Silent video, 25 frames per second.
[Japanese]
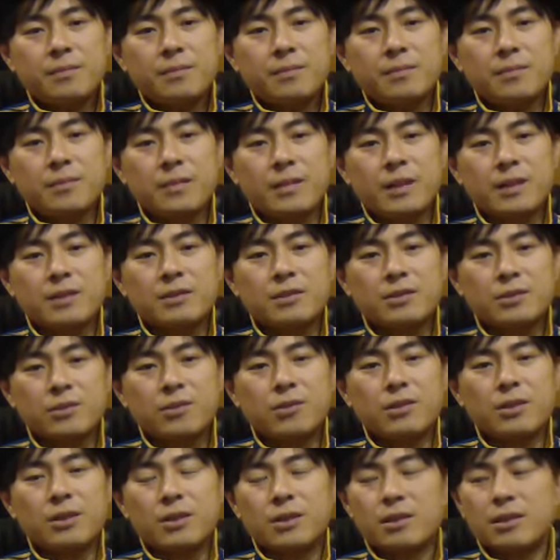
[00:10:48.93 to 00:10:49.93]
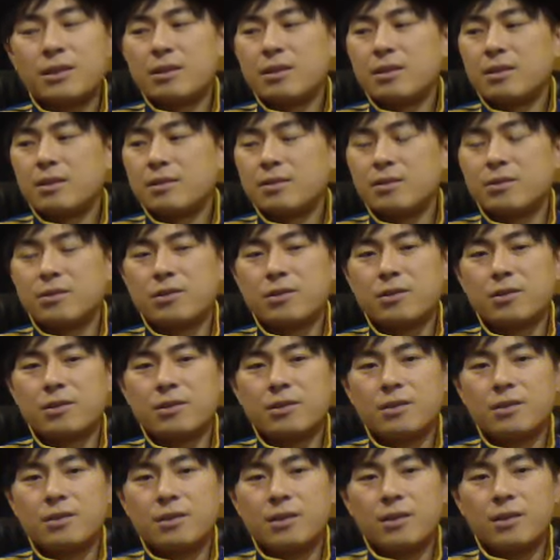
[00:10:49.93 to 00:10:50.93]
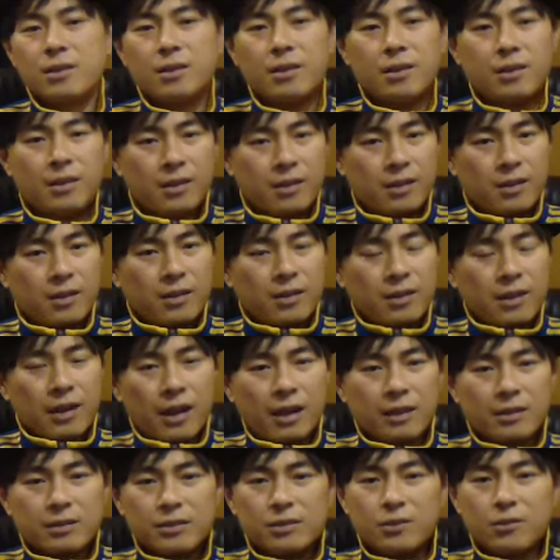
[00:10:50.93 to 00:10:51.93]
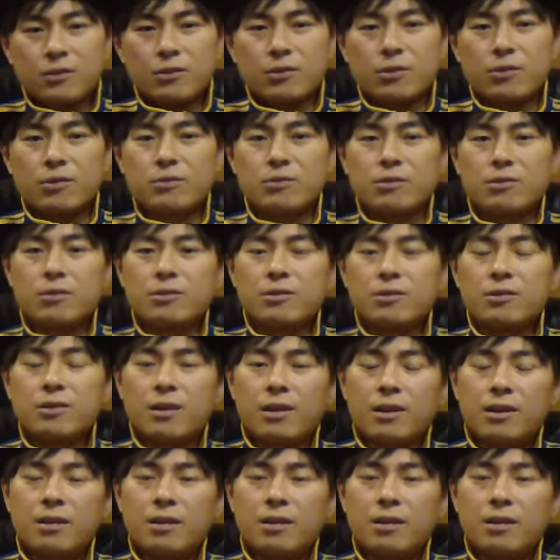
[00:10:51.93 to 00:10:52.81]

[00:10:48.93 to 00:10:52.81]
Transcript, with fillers: なんかすごいその発想力というか